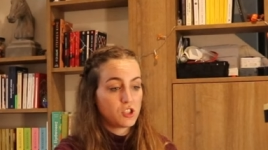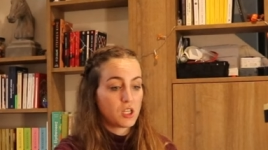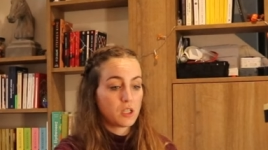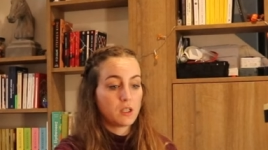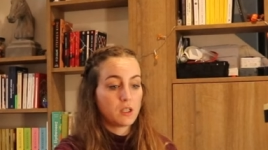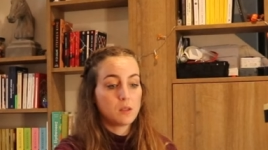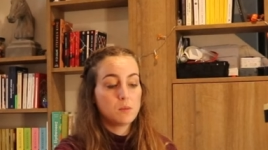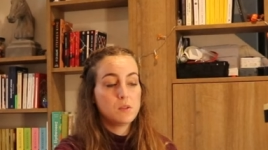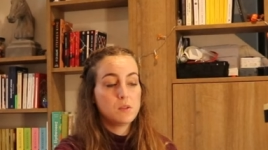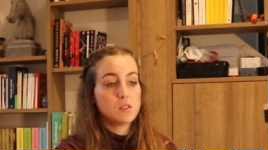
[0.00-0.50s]

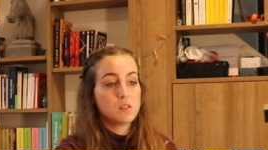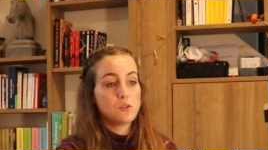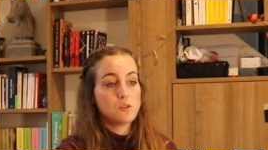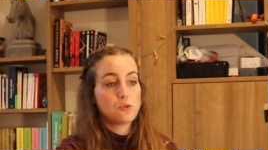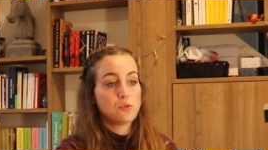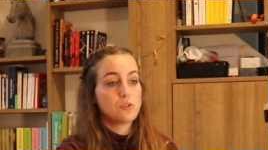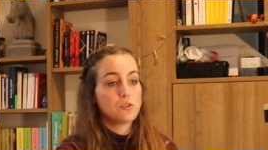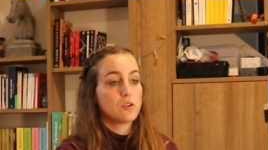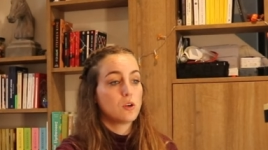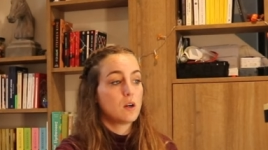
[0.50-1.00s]
Chacun de mes
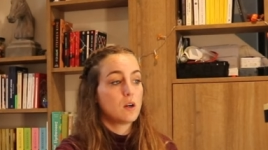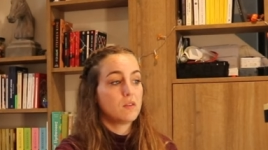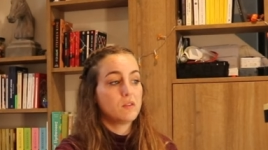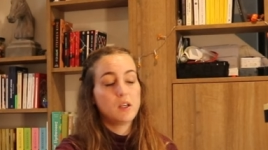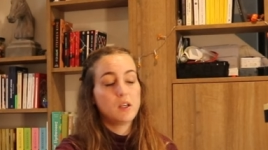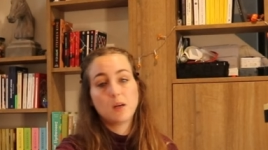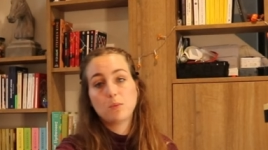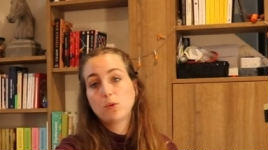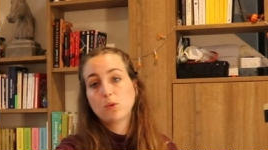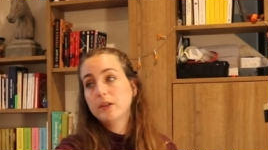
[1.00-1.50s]
étudiants
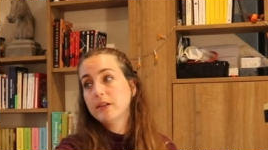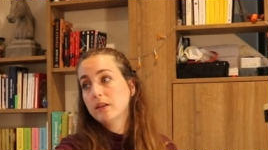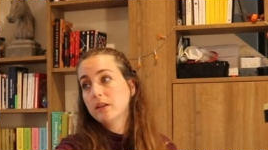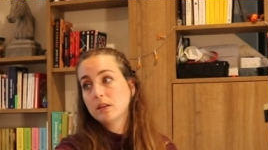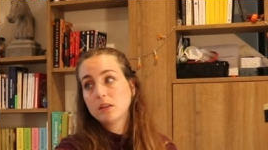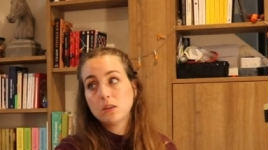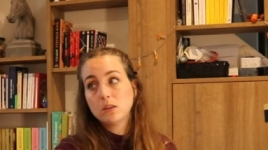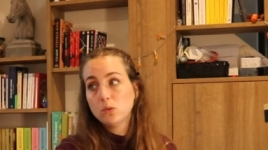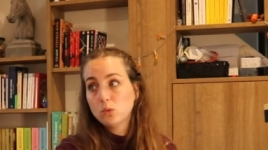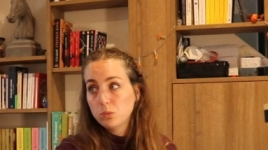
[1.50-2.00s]
avait la
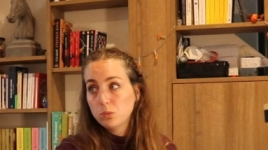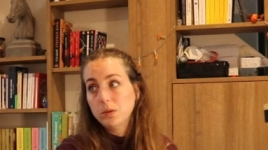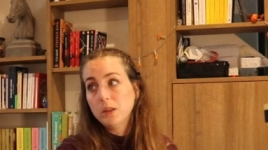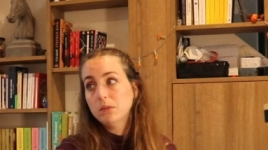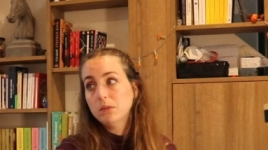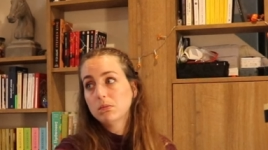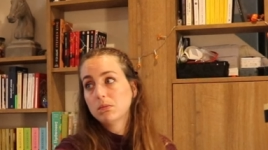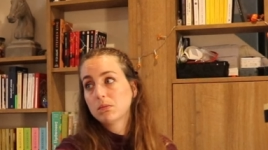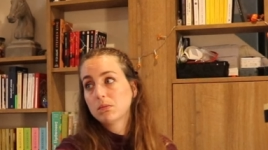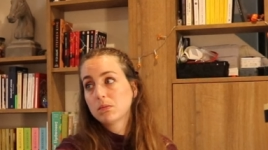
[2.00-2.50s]
moyenne qui
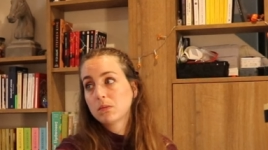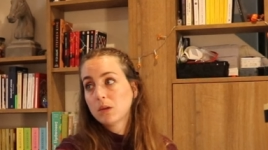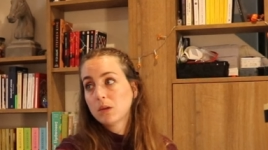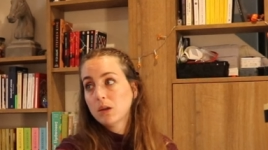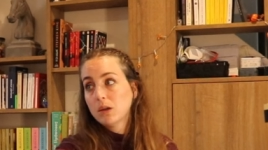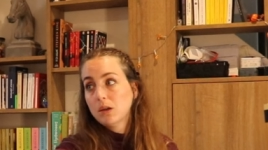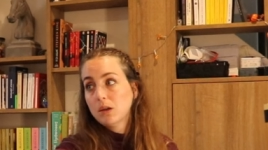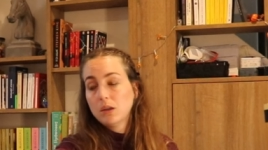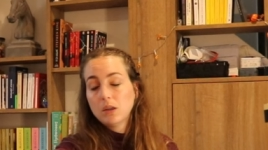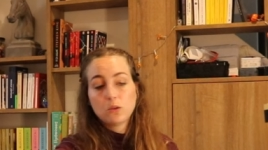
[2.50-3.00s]
doublait.
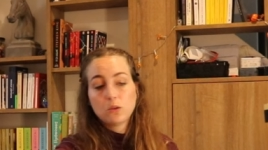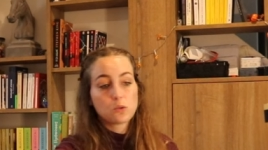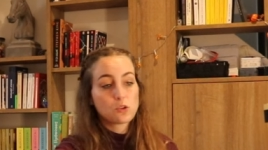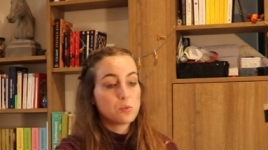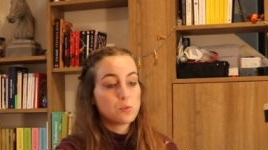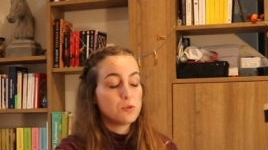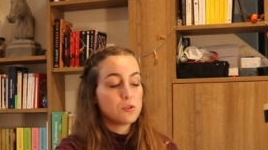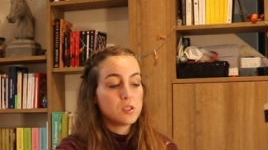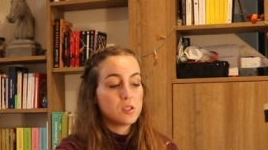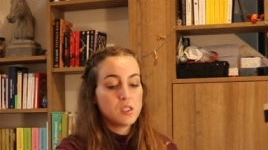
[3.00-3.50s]
Donc
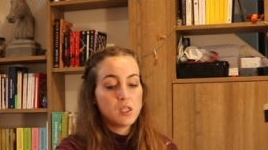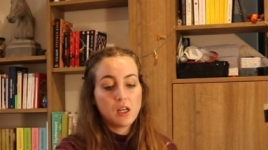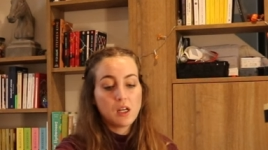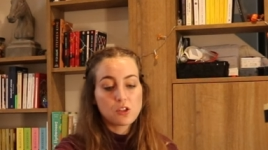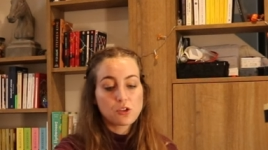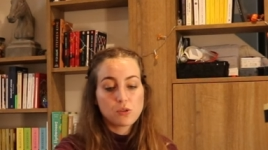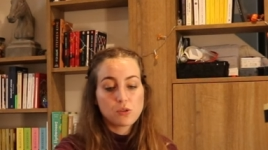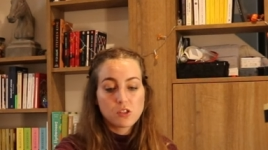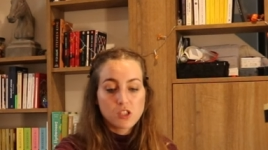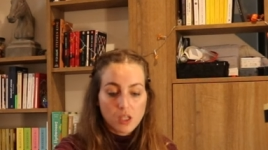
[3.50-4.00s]
je me suis dit,
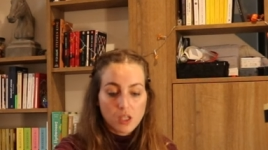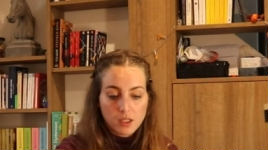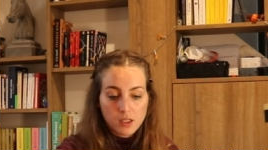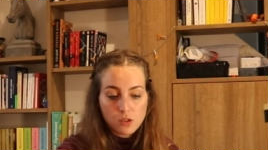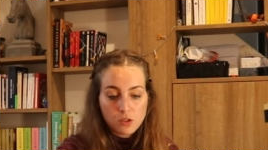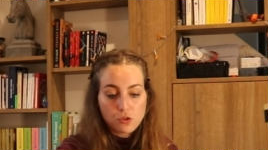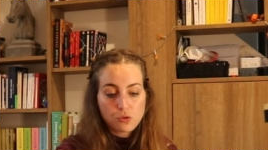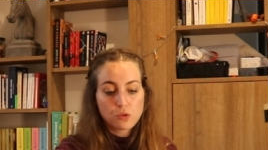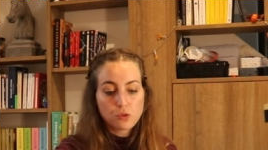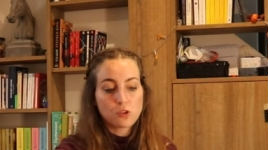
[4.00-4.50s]
là, je tiens
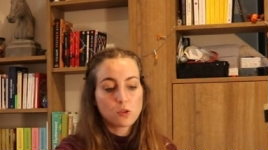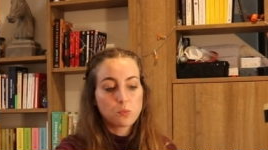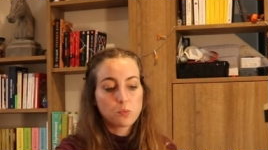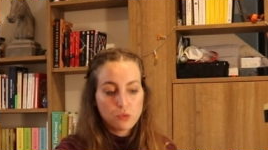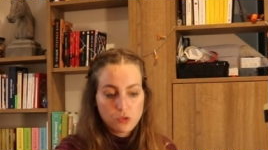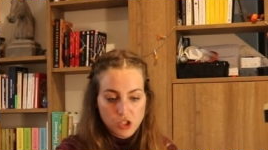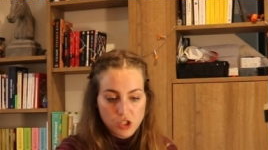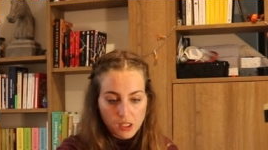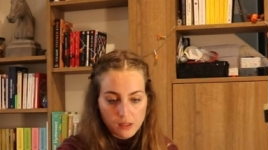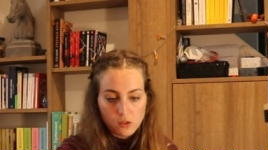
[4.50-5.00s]
quelque chose. En
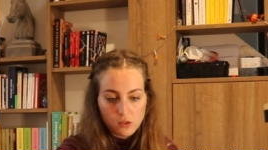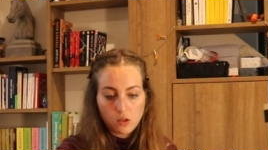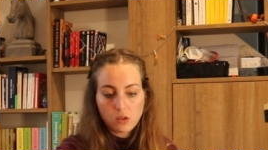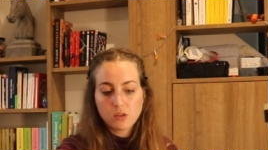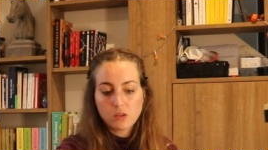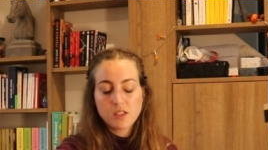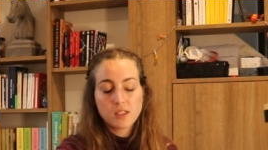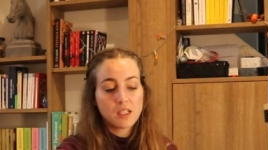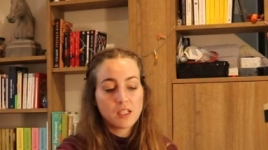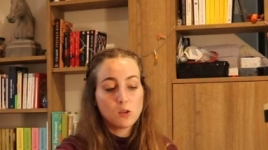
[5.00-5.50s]
plus,
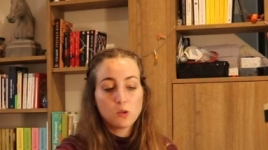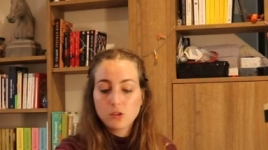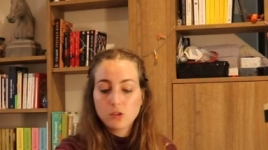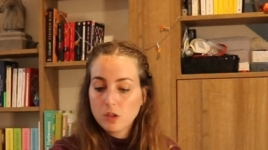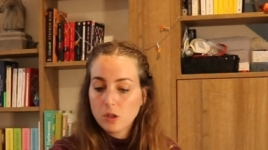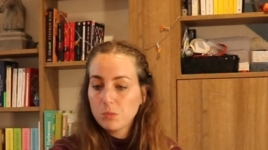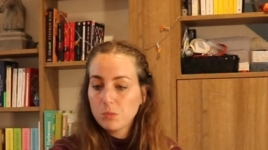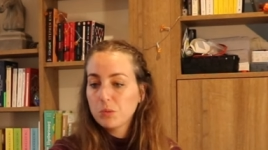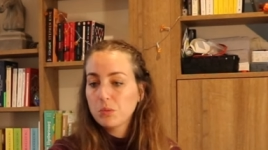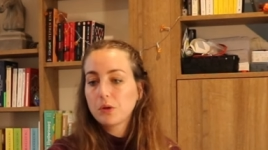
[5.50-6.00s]
j'adore. C'était le
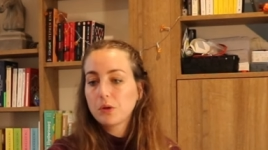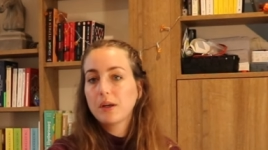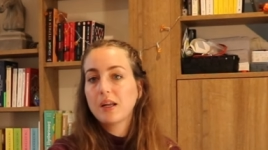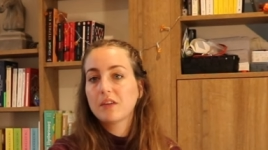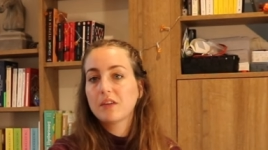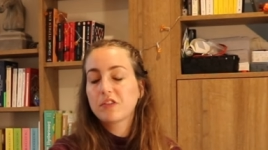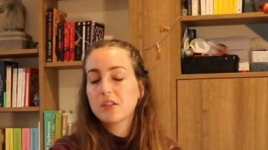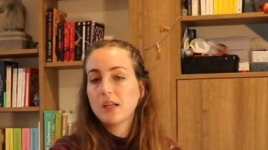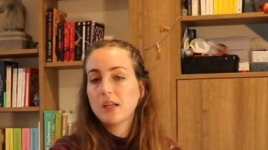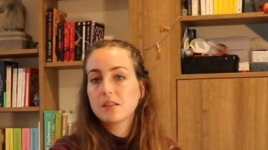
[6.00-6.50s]
seul moment de
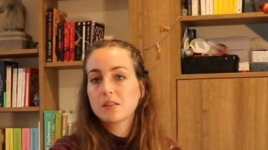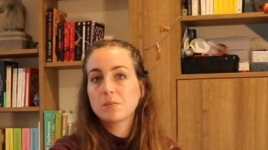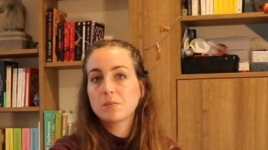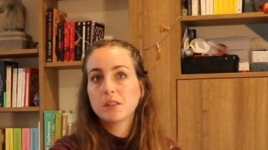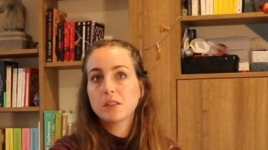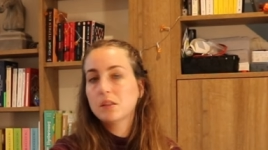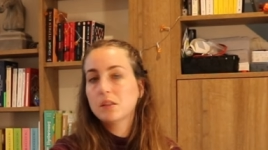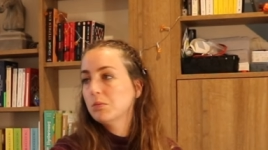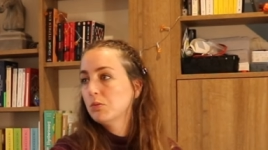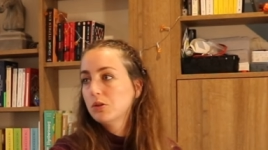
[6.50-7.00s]
la,
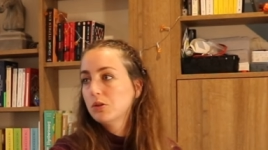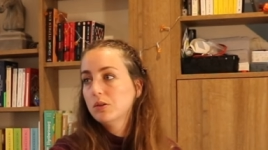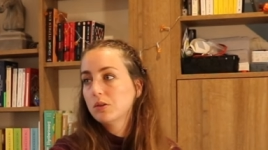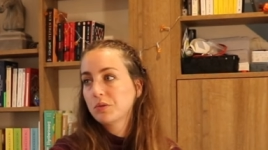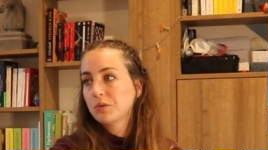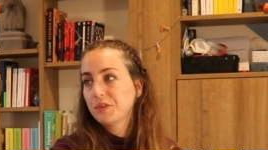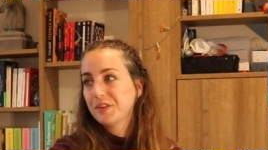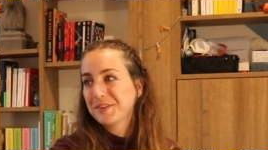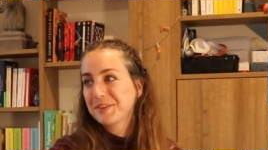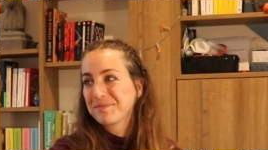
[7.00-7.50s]
semaine qui me donnait
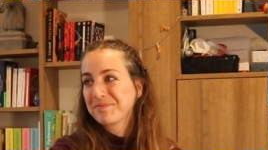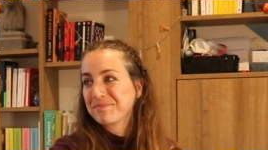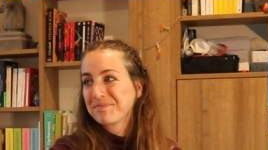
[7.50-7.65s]
envie.